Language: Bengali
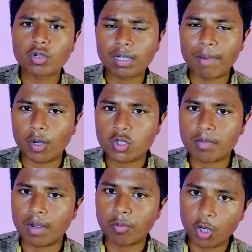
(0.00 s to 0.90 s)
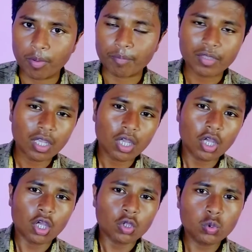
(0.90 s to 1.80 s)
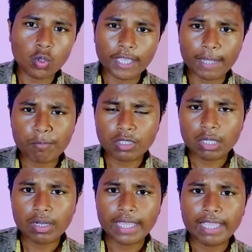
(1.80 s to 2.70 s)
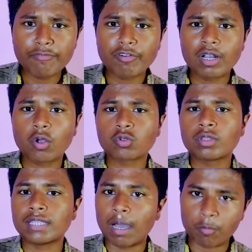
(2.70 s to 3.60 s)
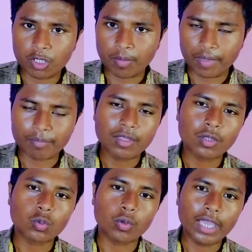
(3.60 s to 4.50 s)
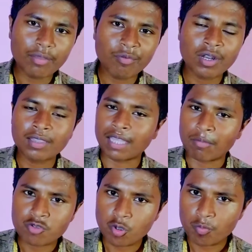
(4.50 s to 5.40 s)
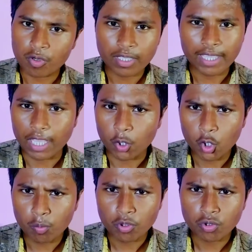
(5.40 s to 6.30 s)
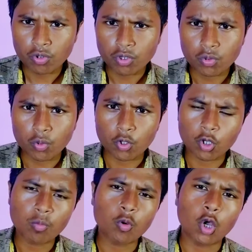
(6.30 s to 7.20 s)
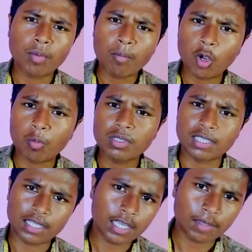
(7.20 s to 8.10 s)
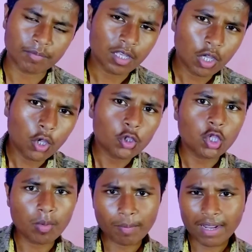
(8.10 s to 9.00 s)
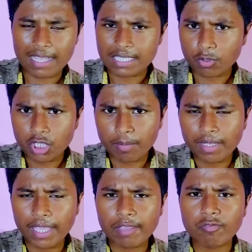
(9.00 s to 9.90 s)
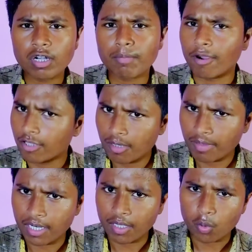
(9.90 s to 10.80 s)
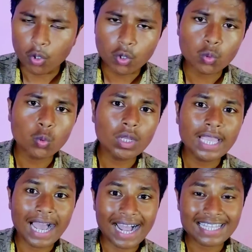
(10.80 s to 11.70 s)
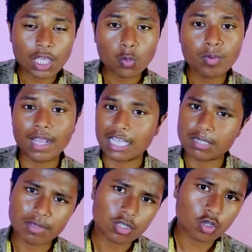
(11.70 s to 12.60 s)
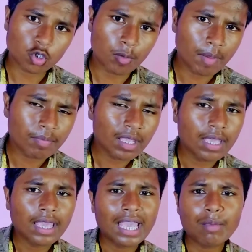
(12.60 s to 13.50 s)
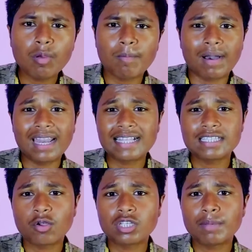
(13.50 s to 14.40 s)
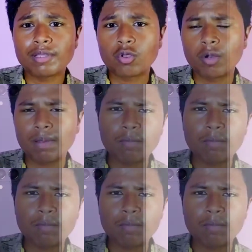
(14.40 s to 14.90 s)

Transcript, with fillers: কিন্তু একটা ভালো স্মার্টফোন হবে তো এরপর তাহলে এই ফোনটার কত দাম হতে পারে তো এই ফোনটার দাম সম্পর্কে এখনও পর্যন্ত কিন্তু কোনো রকম কনফার্ম খবর জানা যায়নি তবে আমরা আশা করতে পারি এই ফোনটা ভারতের বাজারে ওই কুড়ি হাজার রুপির আশেপাশে লঞ্চ করবে এবং বাংলাদেশে যখন যাবে তখন